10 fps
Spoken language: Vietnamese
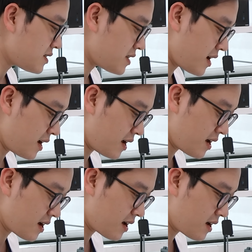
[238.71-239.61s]
sẽ
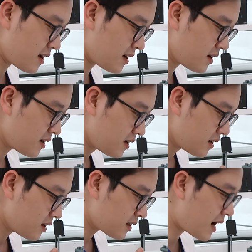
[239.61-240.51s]

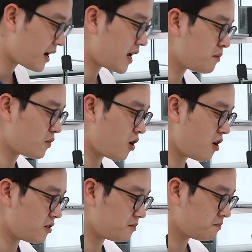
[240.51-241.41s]
cứ có phải có cái con trên con...
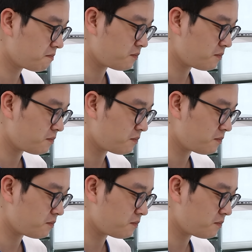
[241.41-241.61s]
bàn không?